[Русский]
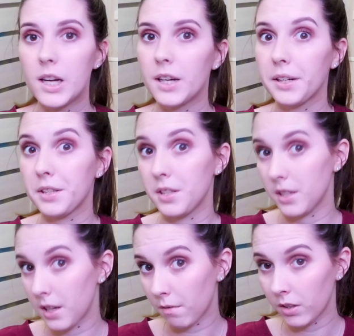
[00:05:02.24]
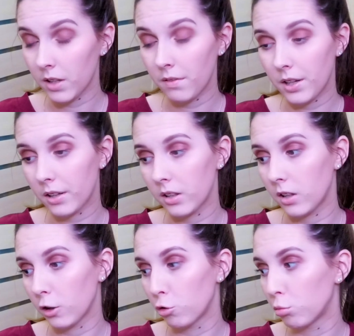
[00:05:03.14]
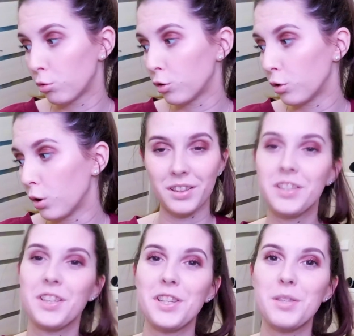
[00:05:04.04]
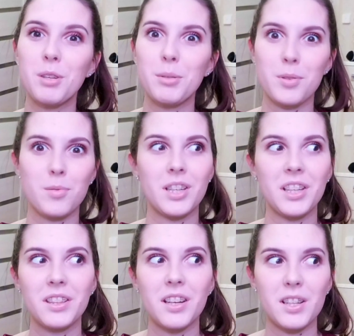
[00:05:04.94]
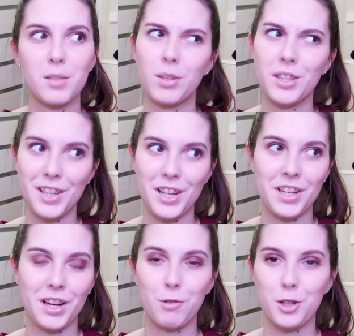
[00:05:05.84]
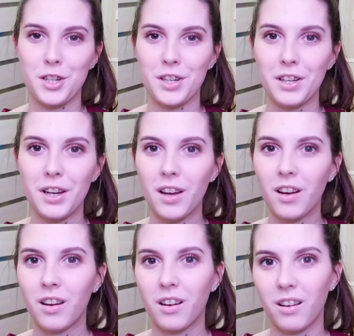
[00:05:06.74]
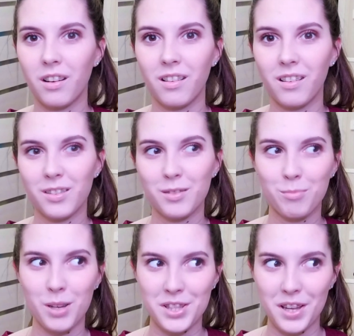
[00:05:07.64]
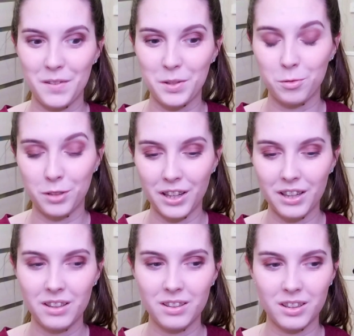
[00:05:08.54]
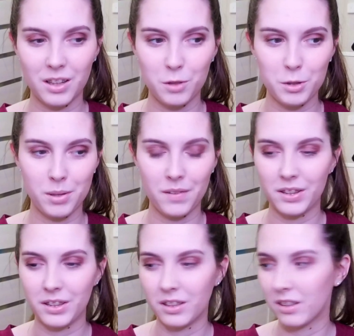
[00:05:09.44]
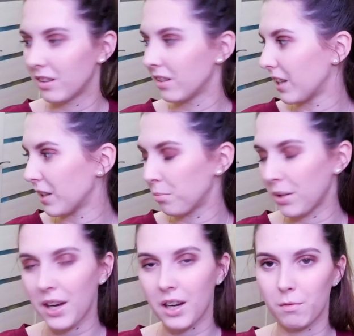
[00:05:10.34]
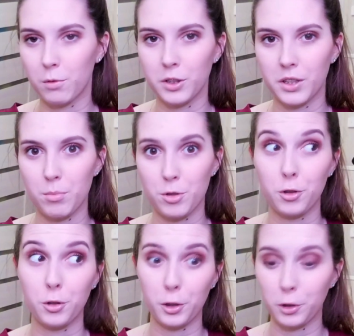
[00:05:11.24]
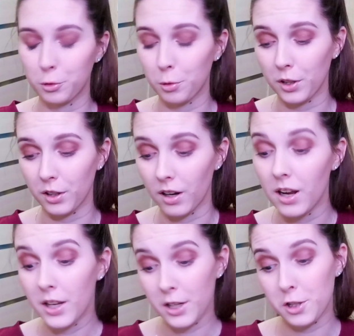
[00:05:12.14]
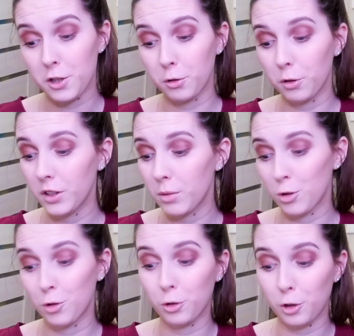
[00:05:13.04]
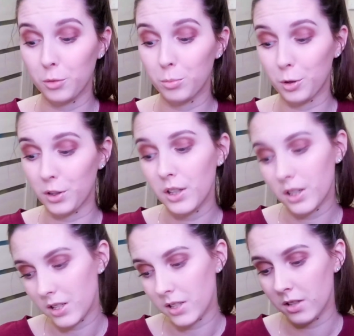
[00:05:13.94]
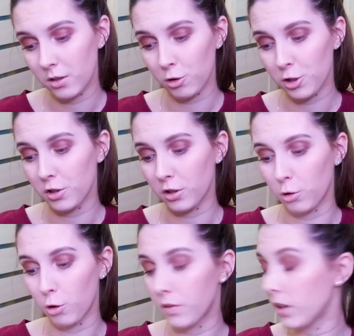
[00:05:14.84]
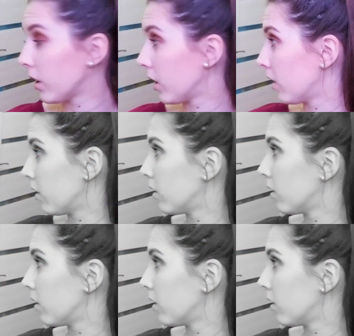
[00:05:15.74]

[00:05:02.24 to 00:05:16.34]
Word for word: резерва, наверное, я думаю. Интересно будет посмотреть на распределение, кого же э, поставят куда, кого отправят на гран-при, а кого на международный турнир. Если что, на международном турнире, кстати, очень клевые